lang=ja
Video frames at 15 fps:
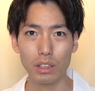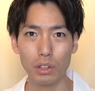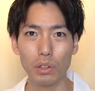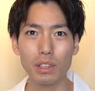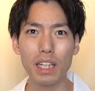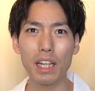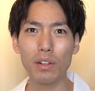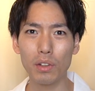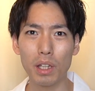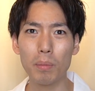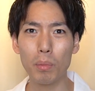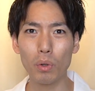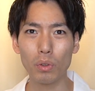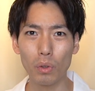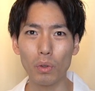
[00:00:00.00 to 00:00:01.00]
女性の希
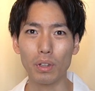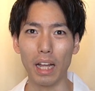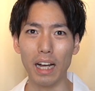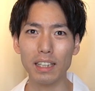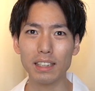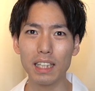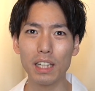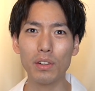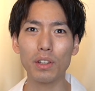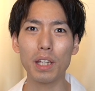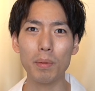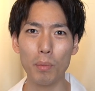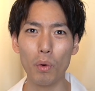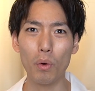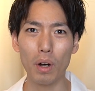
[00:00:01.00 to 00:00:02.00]
望と男性の
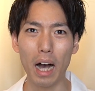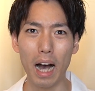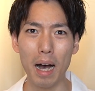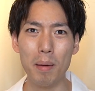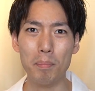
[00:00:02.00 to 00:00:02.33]
希望が